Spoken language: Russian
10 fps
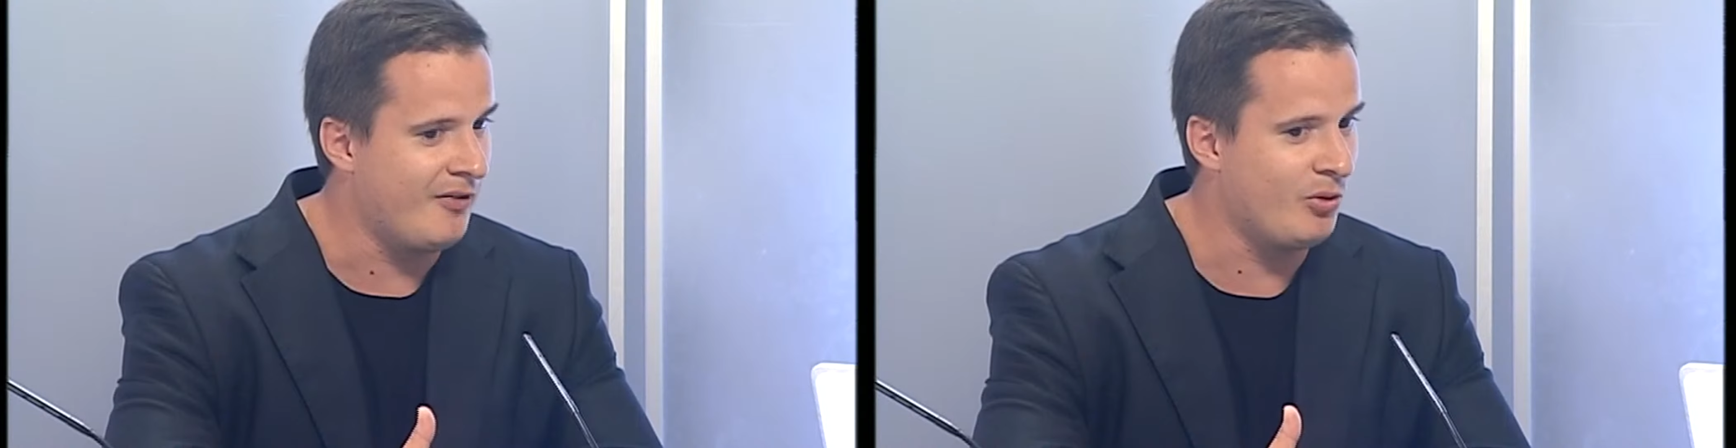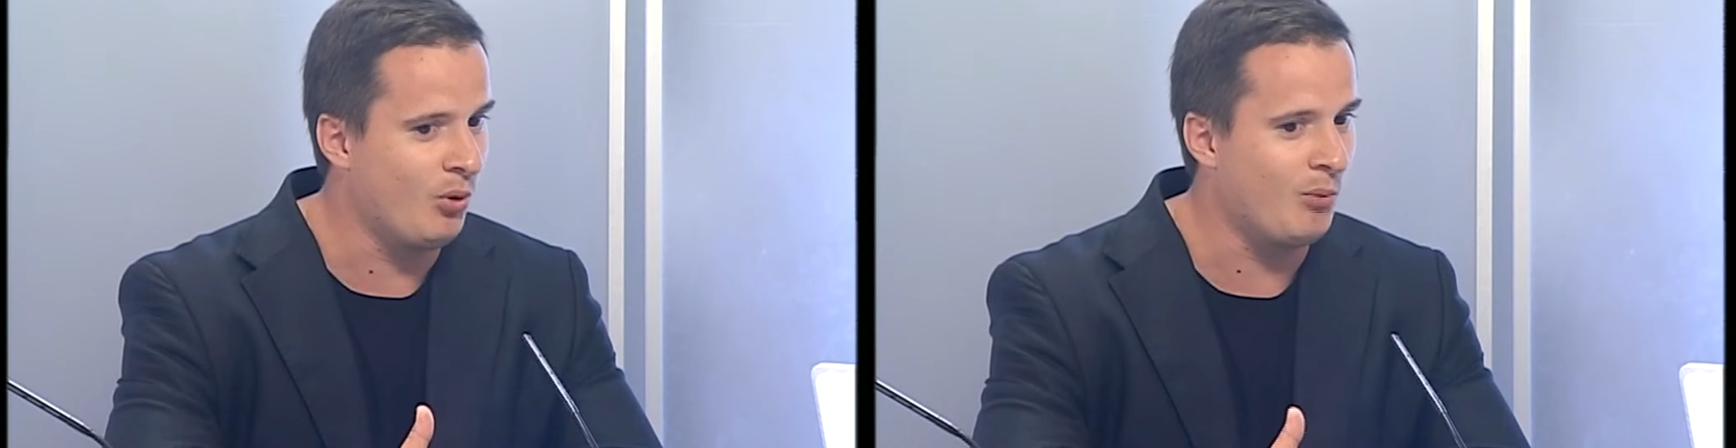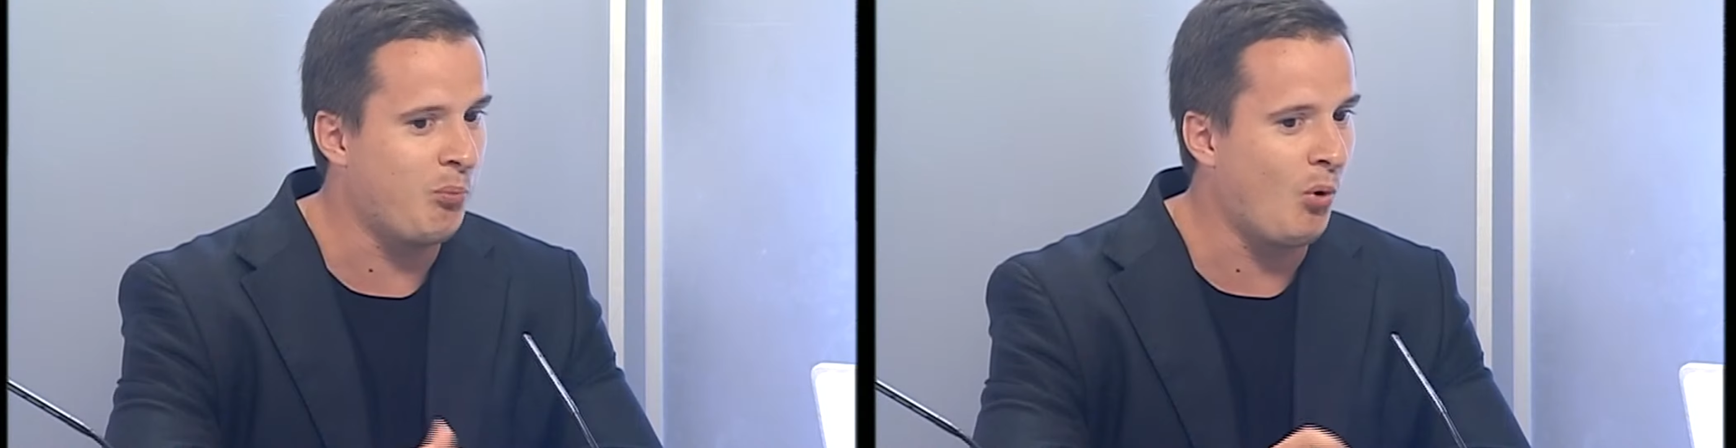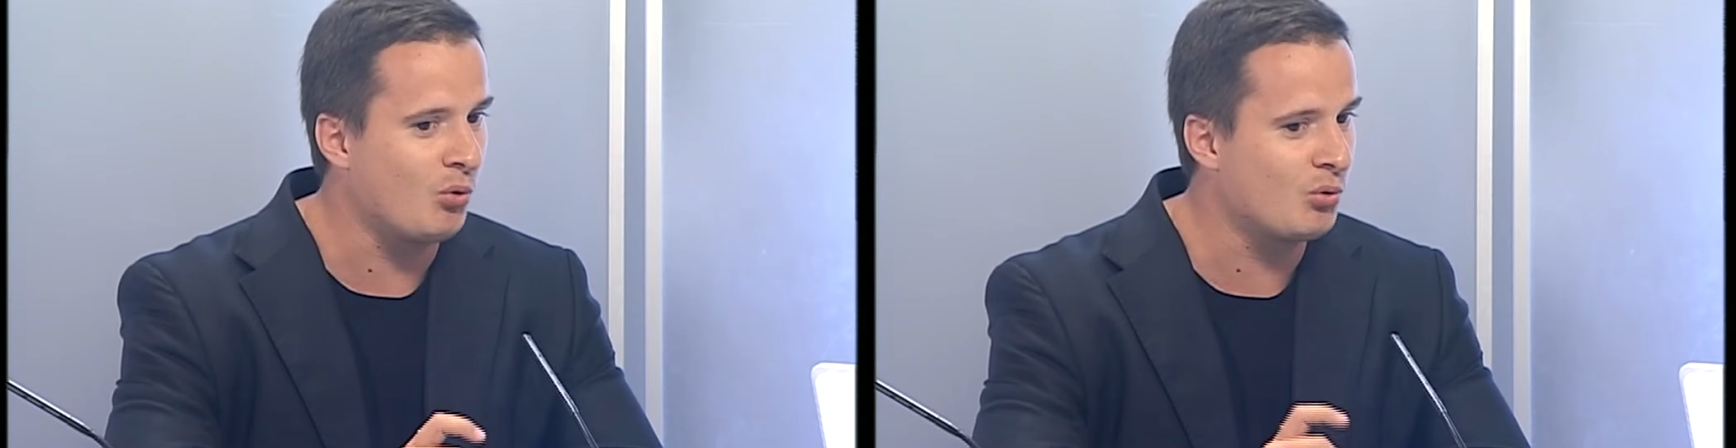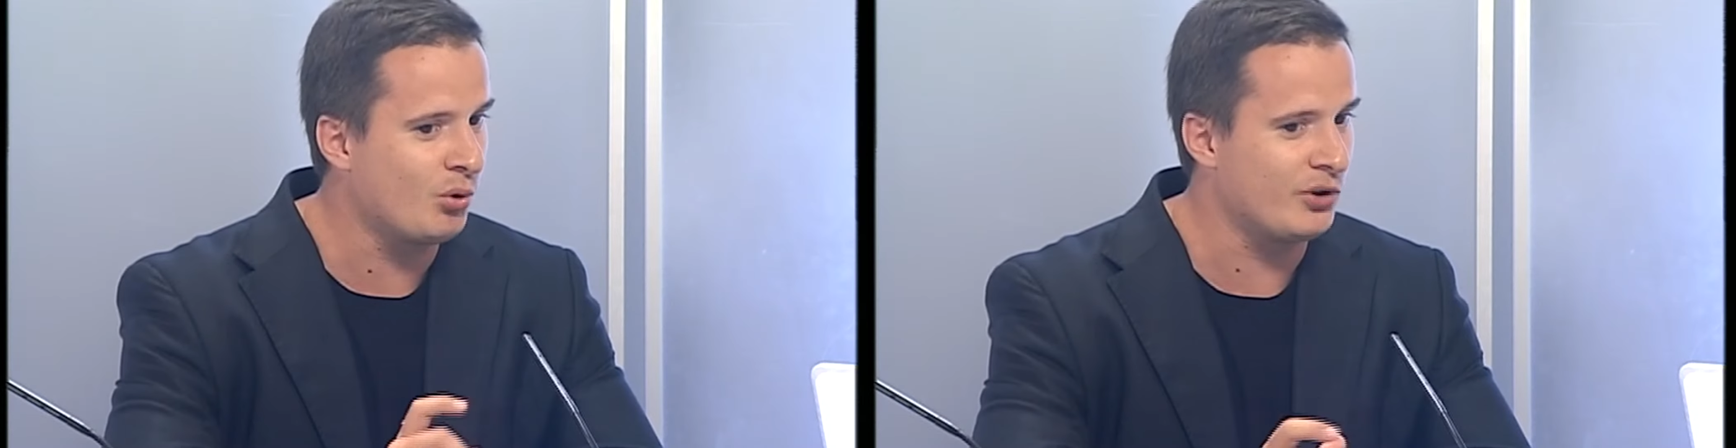но
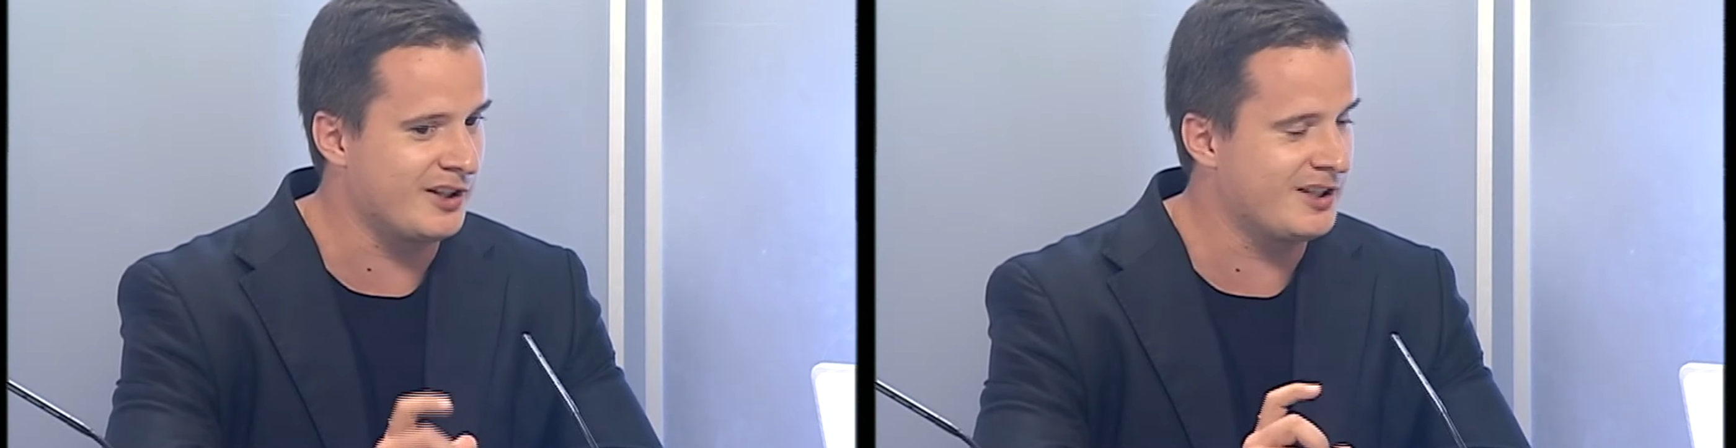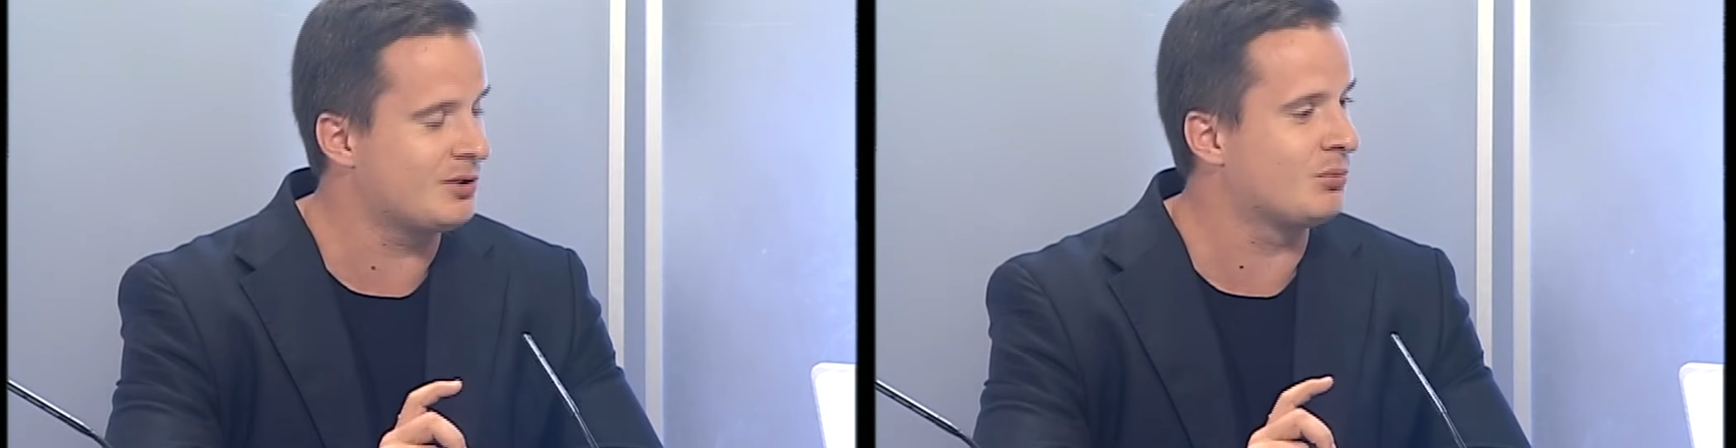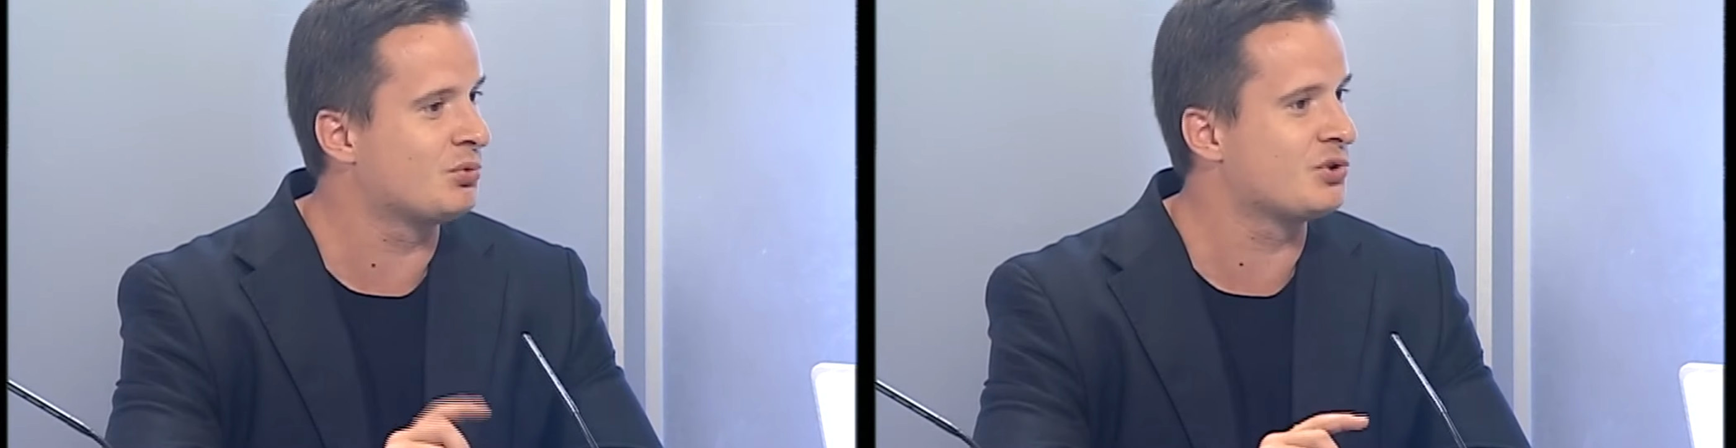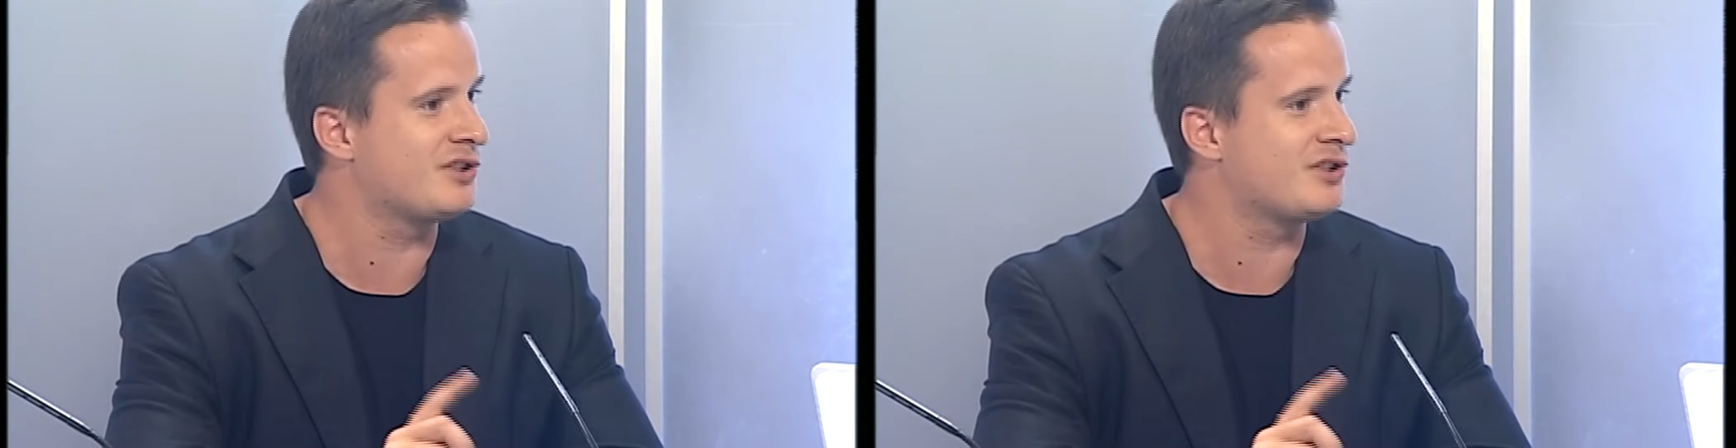полгода, если он будет